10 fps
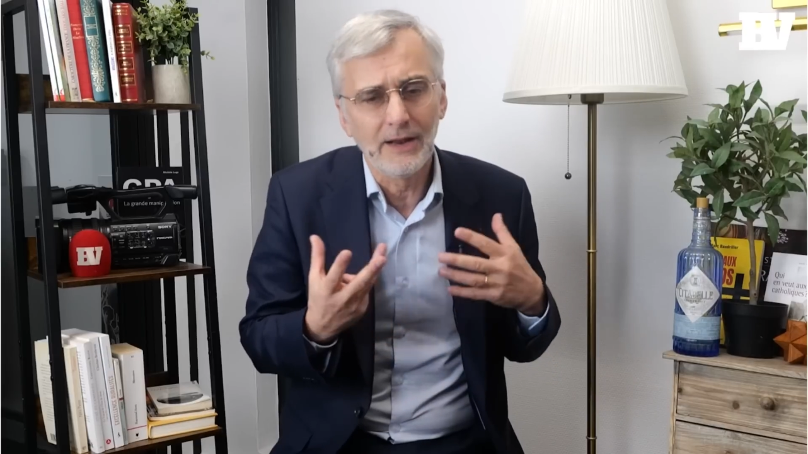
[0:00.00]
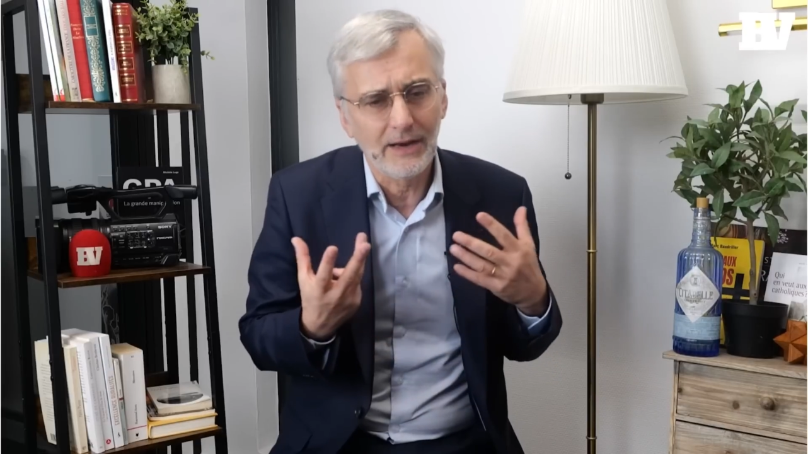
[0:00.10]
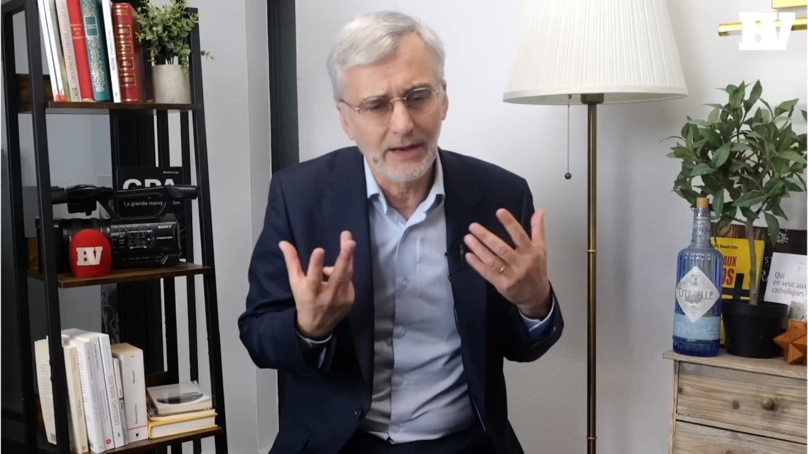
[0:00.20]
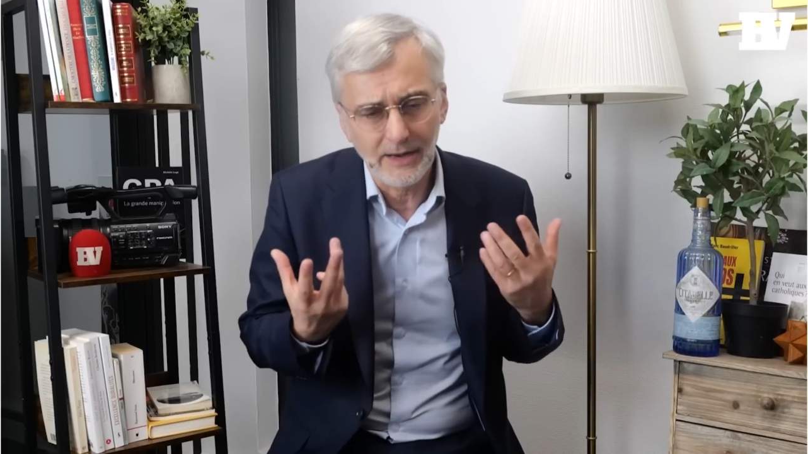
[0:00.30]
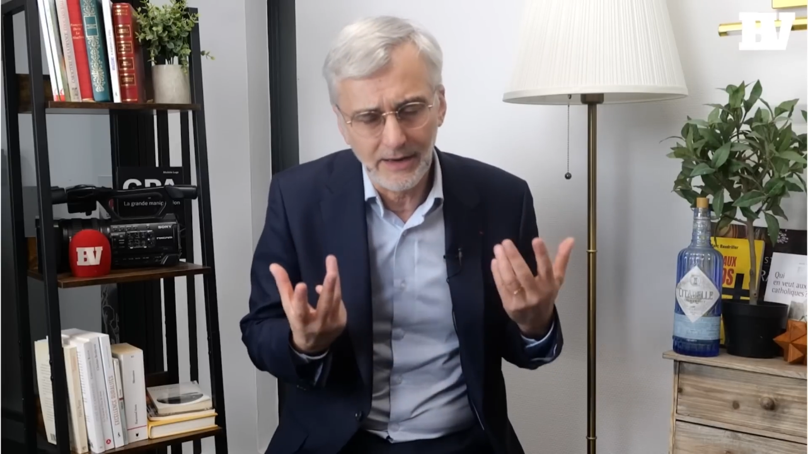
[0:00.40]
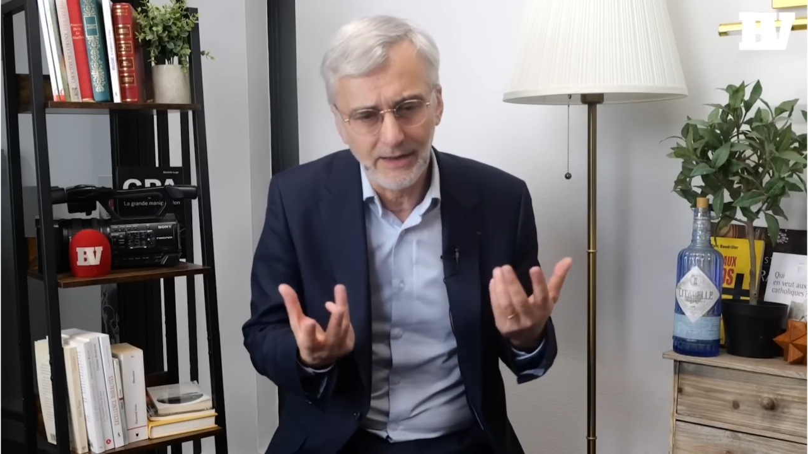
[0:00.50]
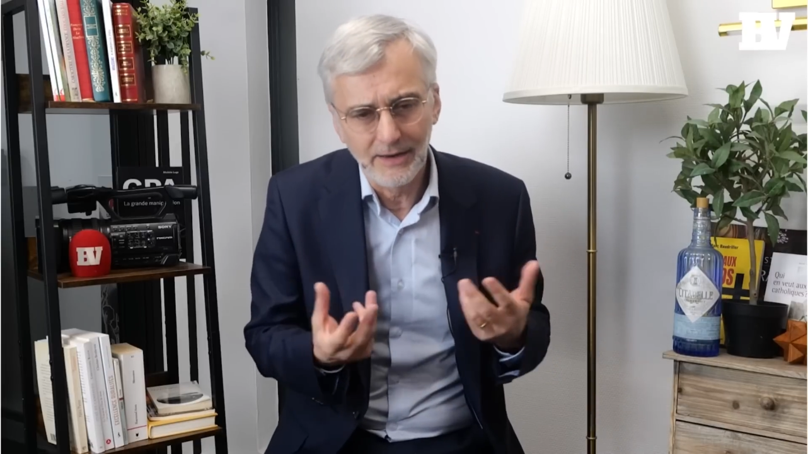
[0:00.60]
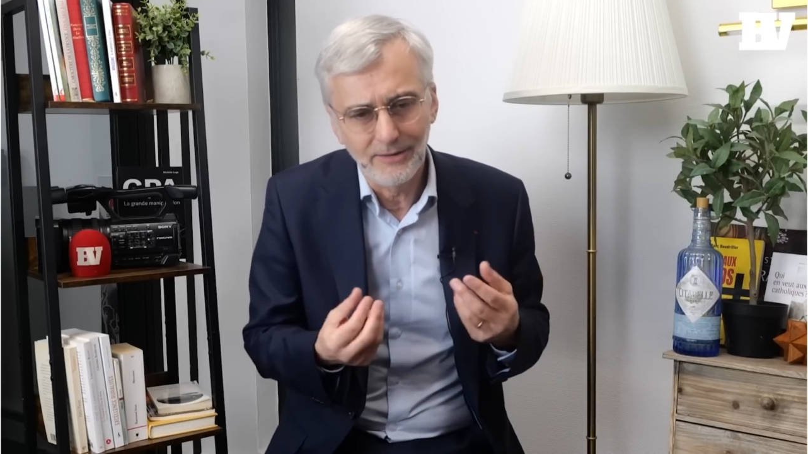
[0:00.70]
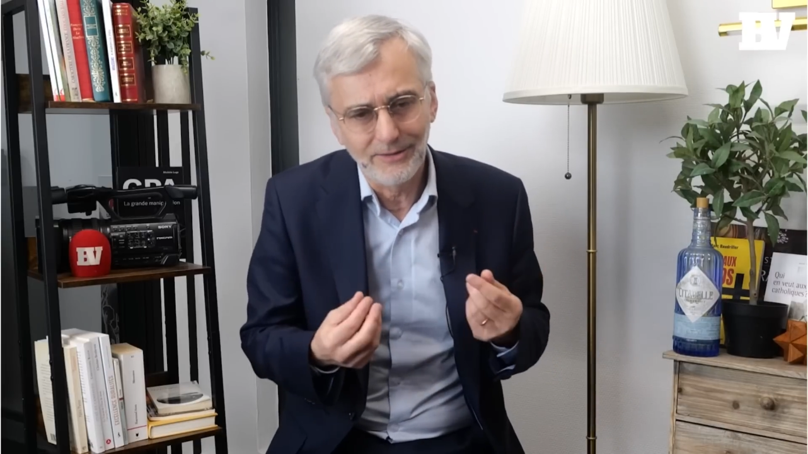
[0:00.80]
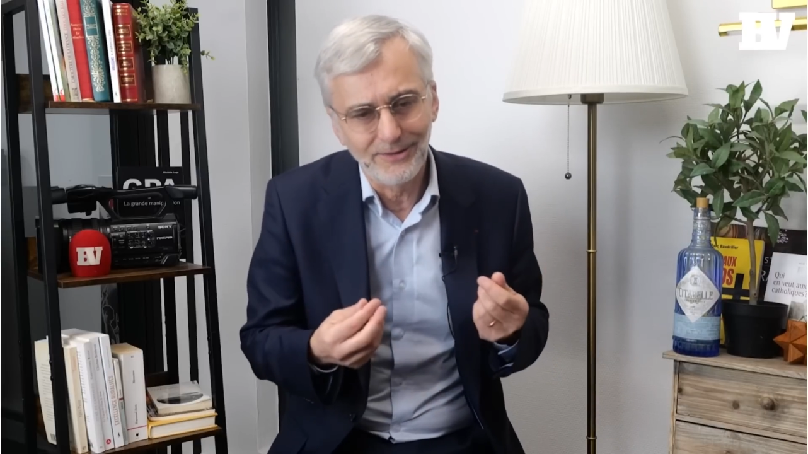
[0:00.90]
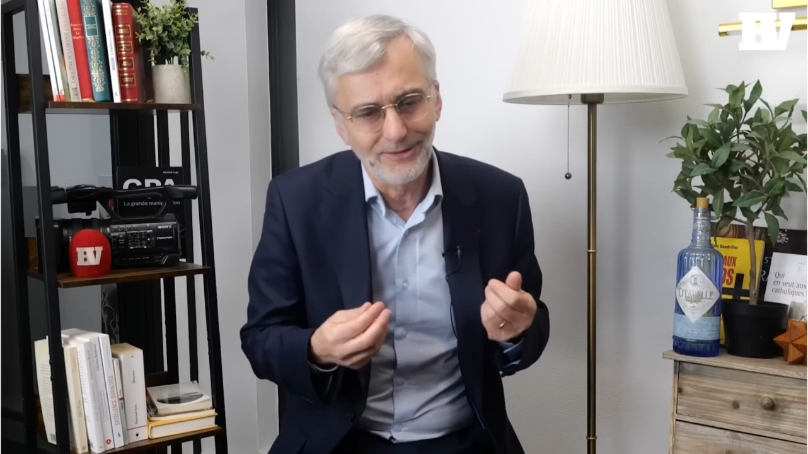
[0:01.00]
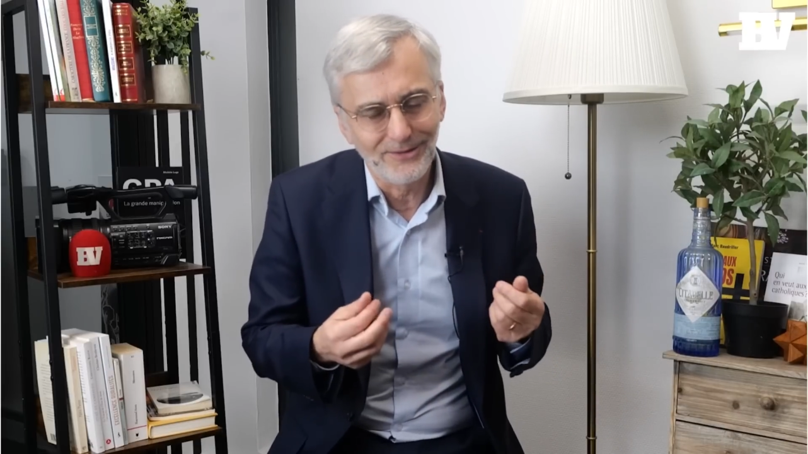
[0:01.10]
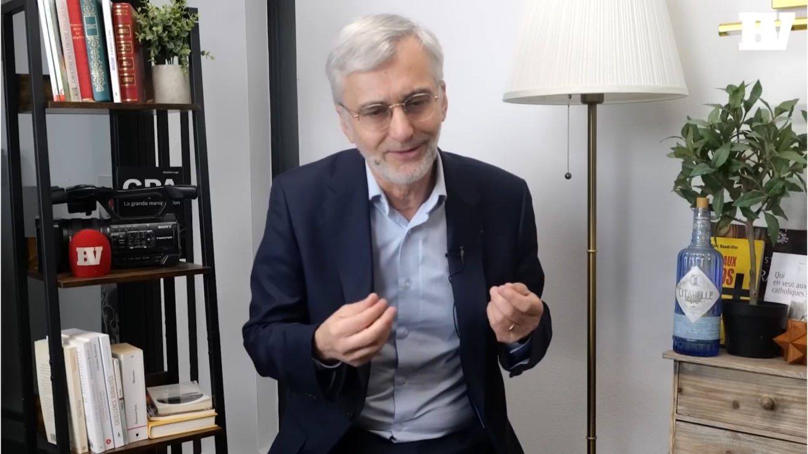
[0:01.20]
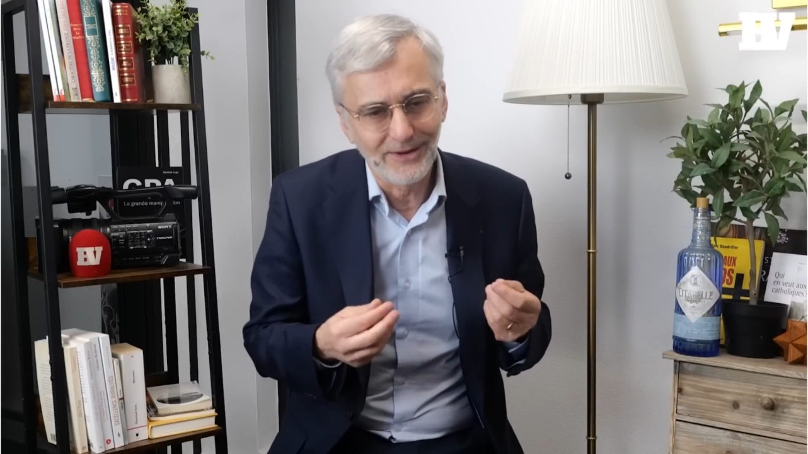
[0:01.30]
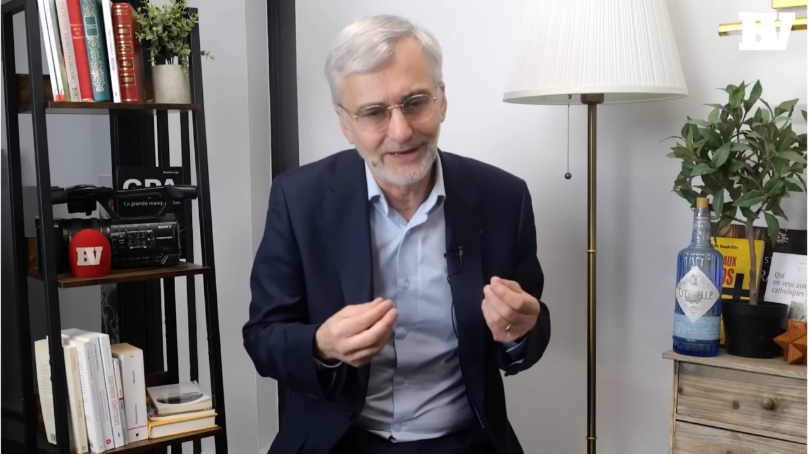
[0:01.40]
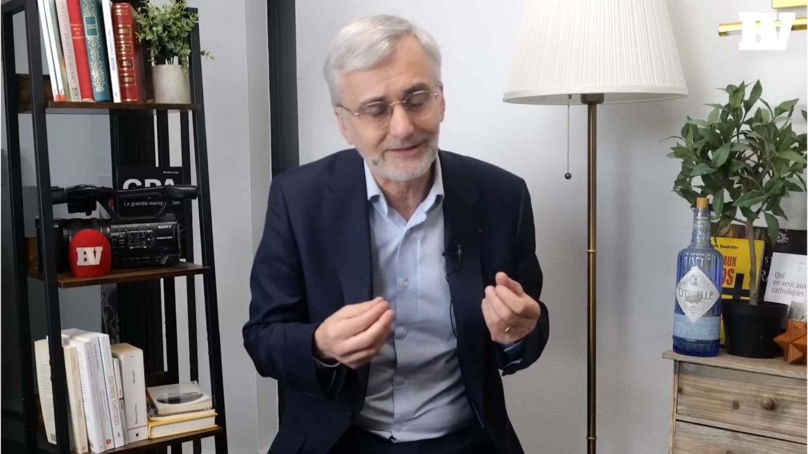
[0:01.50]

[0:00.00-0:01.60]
la,